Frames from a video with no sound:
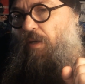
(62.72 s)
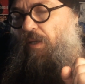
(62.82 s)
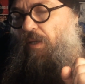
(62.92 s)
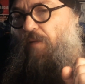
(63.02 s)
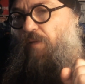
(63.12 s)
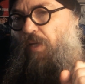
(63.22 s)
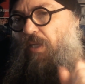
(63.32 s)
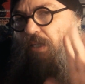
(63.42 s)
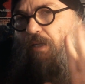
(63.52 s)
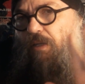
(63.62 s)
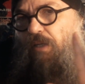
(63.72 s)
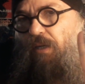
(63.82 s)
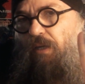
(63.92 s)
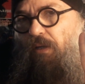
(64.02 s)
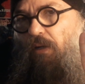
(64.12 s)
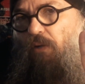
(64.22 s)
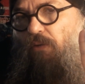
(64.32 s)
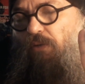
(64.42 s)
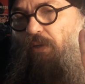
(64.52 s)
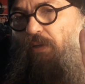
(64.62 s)
à travers cinq
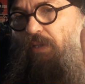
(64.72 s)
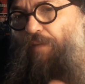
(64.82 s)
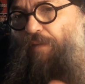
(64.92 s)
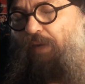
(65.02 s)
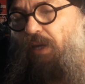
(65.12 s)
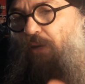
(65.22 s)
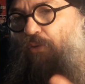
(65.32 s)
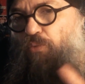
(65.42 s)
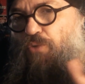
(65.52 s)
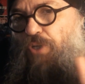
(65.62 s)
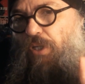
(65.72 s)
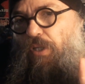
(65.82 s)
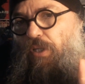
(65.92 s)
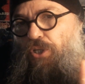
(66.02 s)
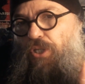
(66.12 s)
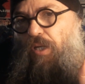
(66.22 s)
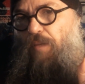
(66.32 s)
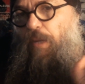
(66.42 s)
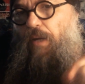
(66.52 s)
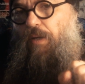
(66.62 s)
grandes affaires dont j'ai déjà
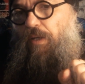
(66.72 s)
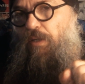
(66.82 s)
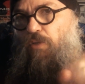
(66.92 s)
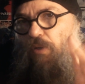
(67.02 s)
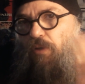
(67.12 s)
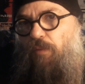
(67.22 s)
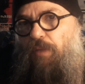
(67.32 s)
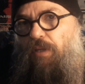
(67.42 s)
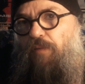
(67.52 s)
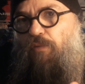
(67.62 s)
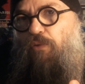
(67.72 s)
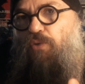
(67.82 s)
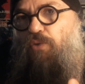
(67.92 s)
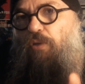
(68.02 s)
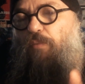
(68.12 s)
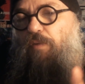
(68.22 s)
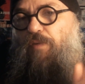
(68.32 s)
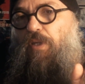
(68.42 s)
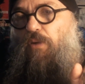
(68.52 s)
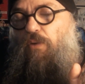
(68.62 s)
parlé, soit dans mes livres, soit dans mes
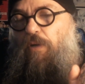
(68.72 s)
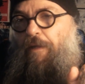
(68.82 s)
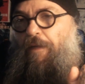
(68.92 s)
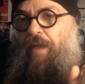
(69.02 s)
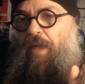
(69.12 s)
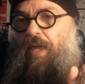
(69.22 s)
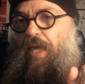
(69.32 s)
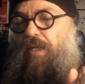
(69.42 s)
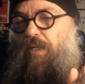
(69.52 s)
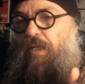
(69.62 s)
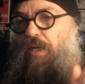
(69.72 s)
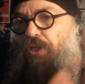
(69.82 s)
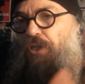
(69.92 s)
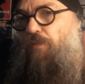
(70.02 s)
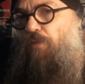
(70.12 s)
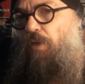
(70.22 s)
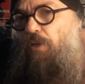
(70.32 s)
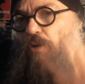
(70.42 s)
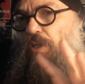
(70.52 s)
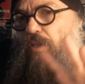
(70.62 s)
vidéos, et qui à chaque fois
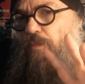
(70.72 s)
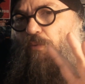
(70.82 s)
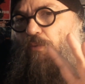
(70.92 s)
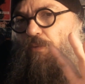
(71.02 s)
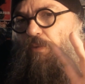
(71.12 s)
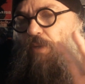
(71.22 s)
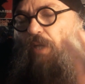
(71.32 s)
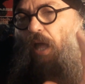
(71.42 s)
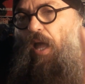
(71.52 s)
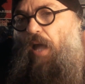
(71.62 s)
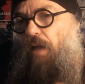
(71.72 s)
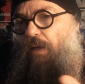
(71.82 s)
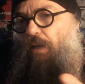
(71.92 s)
correspondent à